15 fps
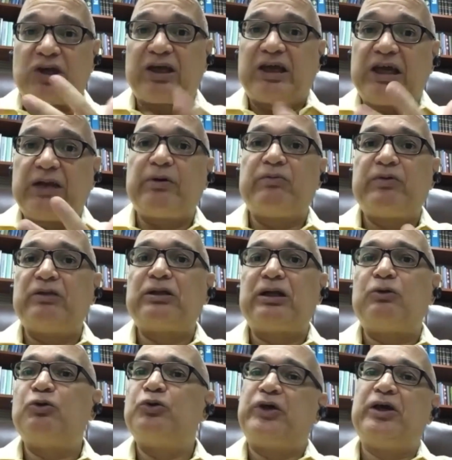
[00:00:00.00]
seguir viviendo a
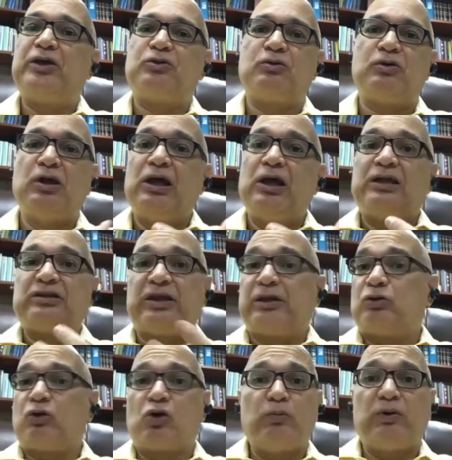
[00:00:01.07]
la luz de esto.
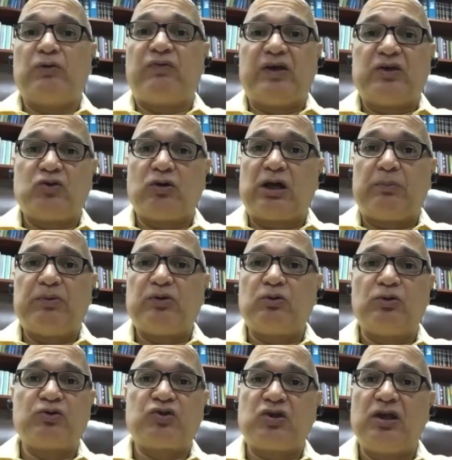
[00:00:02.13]
Textos como Efesios
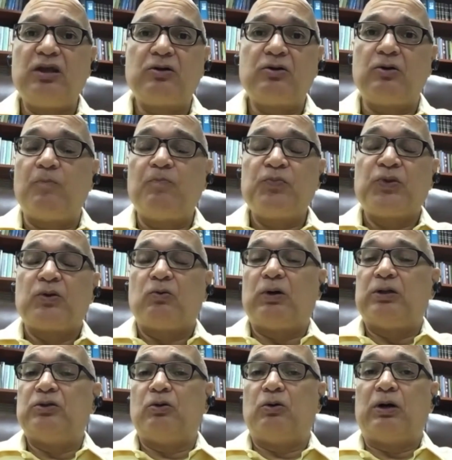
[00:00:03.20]
capítulo 5,
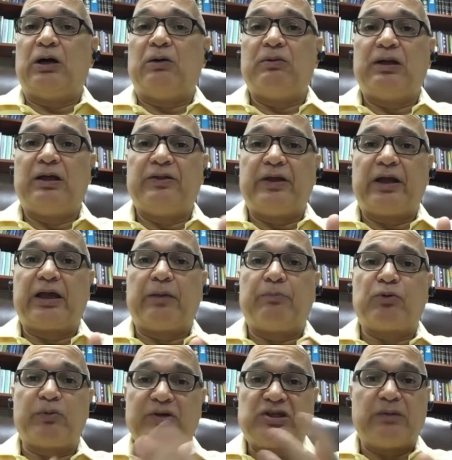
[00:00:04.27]
cuando habla de que
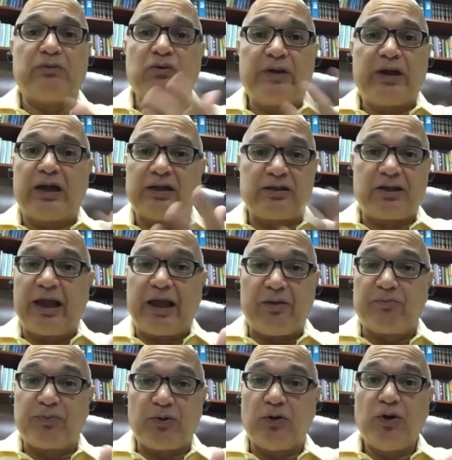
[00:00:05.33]
aprovechemos bien el
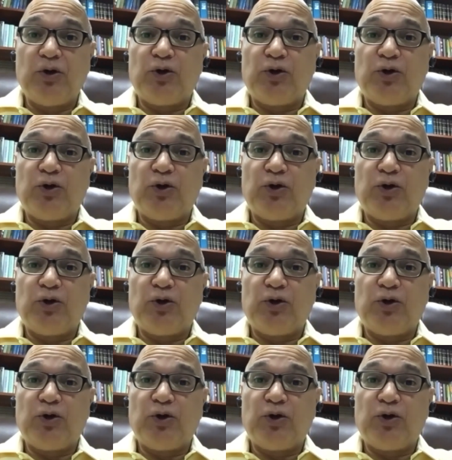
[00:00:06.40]
tiempo,